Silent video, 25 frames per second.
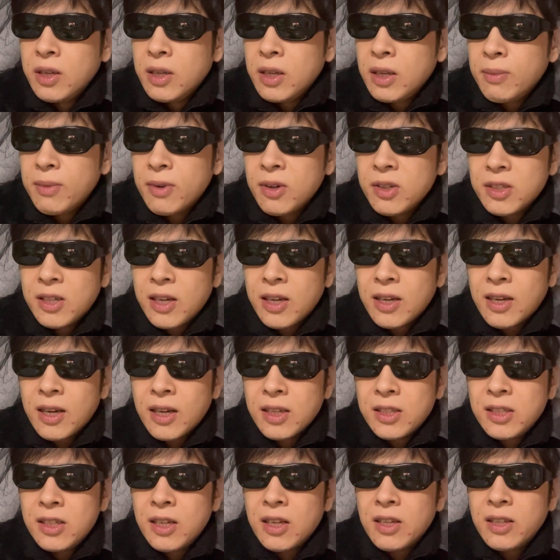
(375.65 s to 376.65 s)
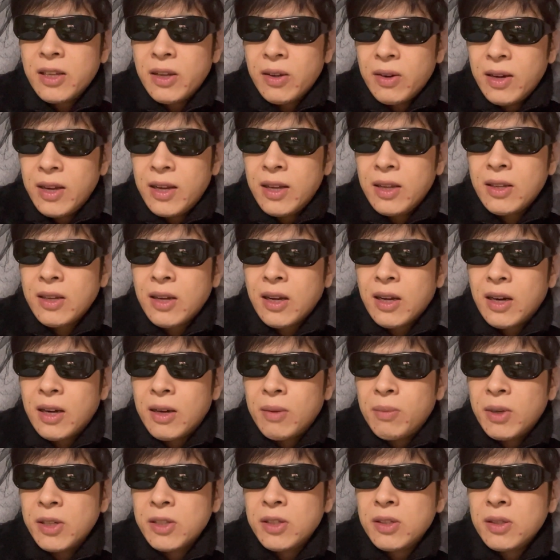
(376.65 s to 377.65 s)
今の時代勝ちなんだよね。だから、
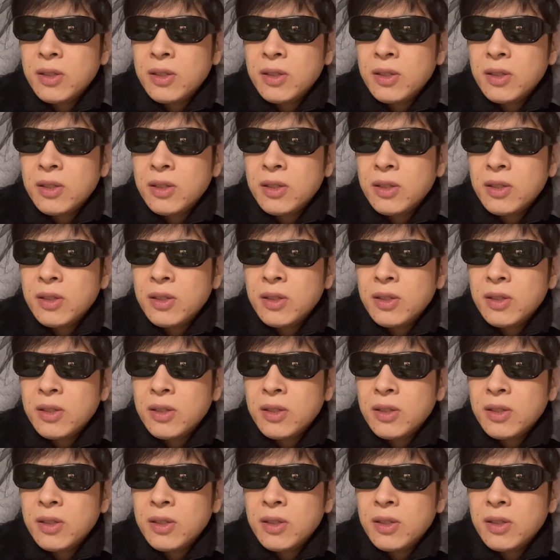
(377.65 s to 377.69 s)
ま